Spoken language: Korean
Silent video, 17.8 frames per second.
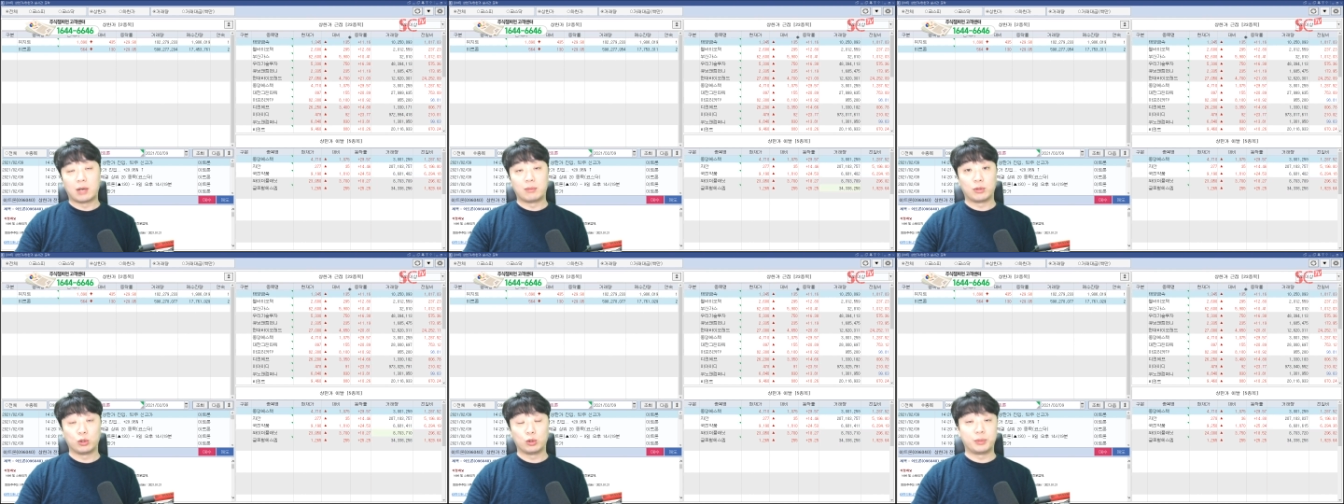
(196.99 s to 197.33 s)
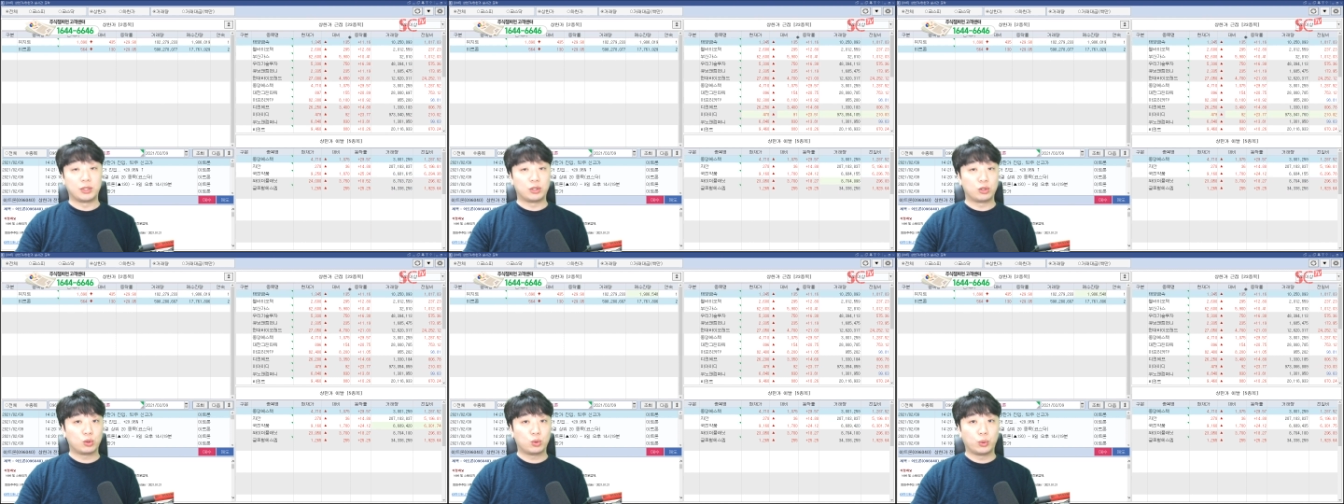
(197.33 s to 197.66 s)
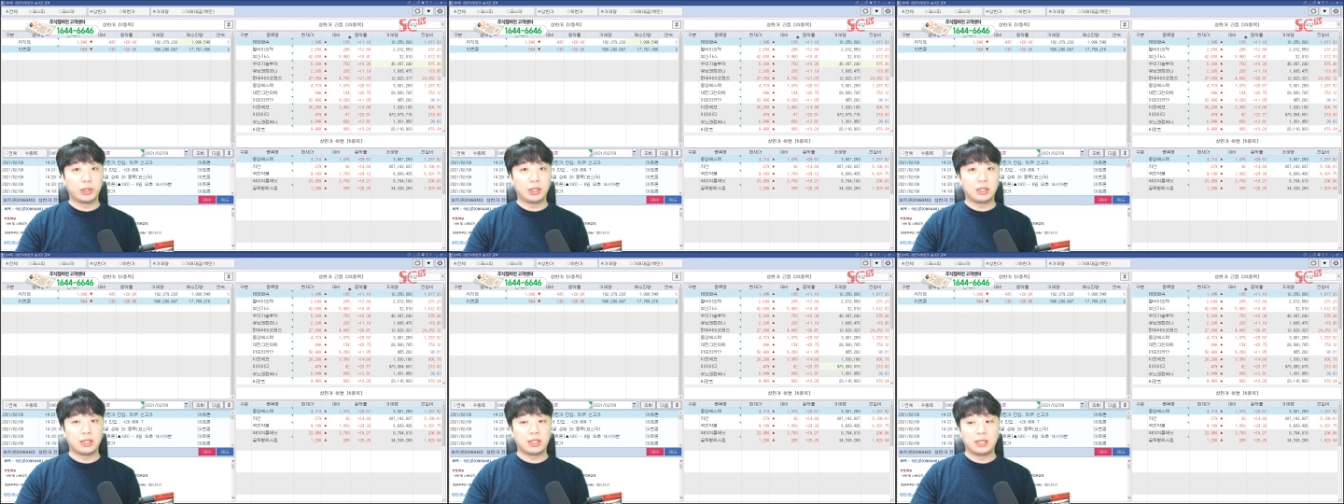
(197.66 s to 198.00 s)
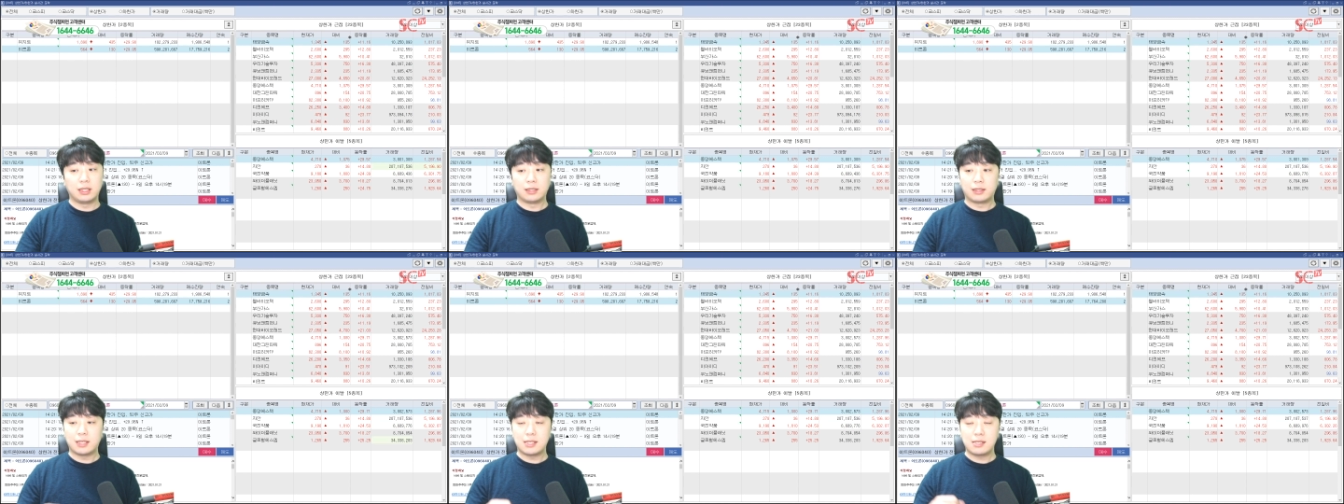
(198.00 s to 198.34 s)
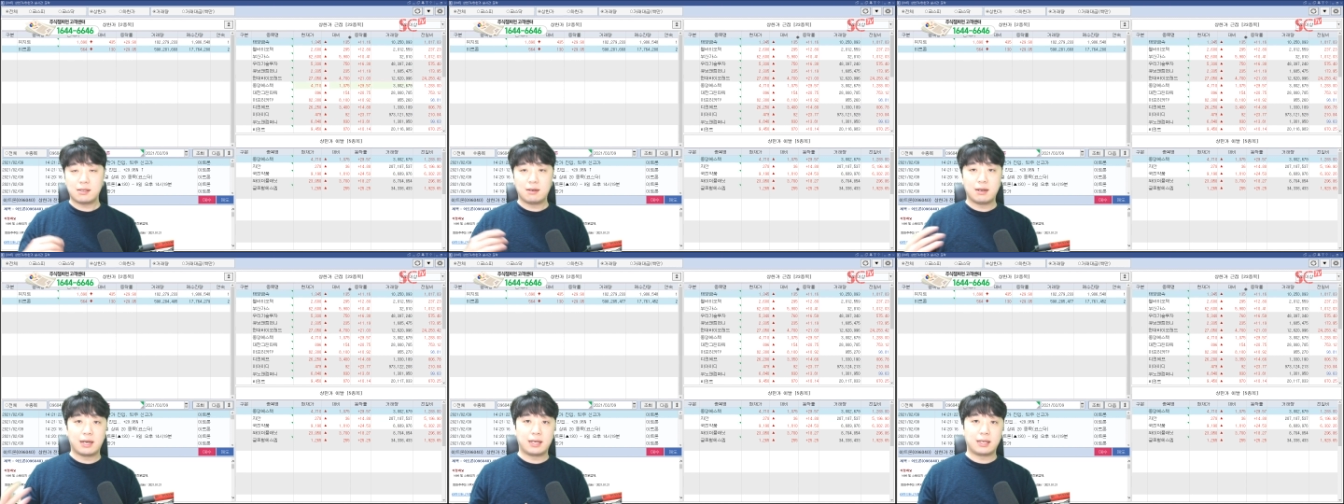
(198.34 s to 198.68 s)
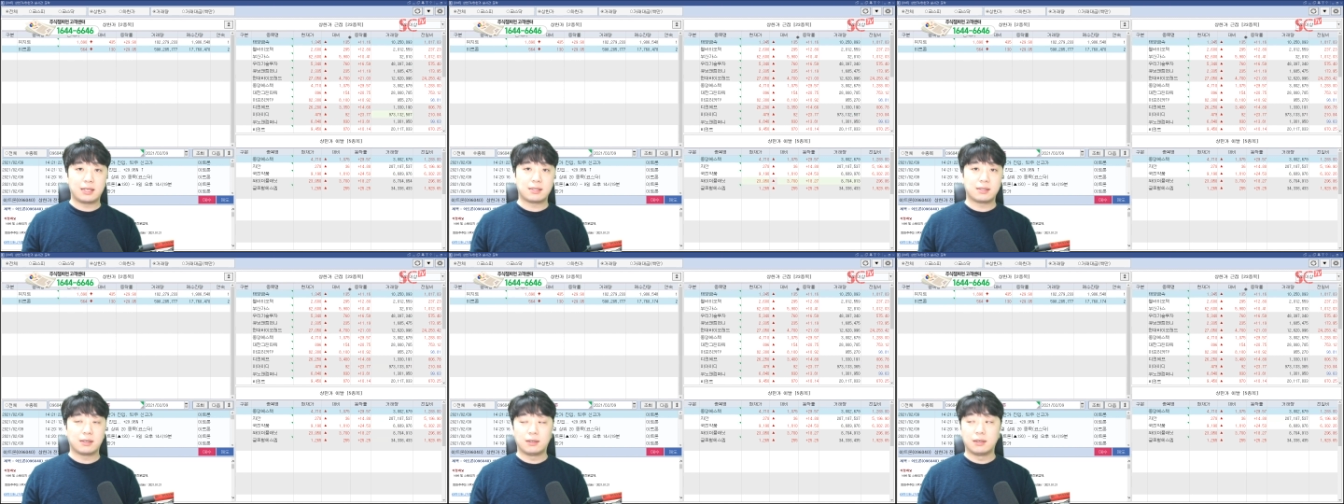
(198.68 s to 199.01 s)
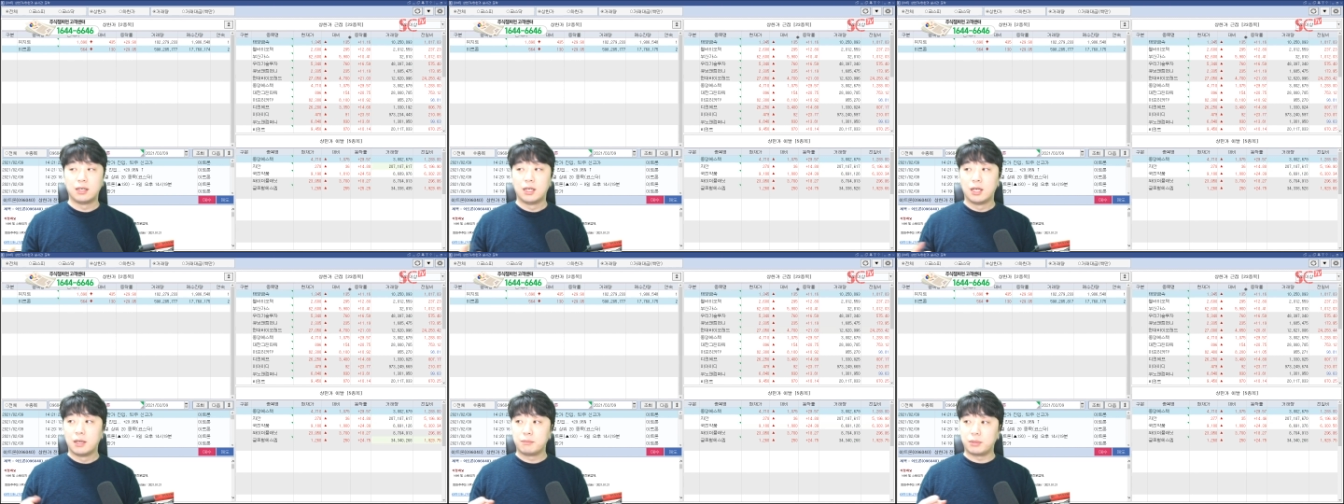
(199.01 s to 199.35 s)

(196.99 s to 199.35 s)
아무래도 비트코인이 테슬라에서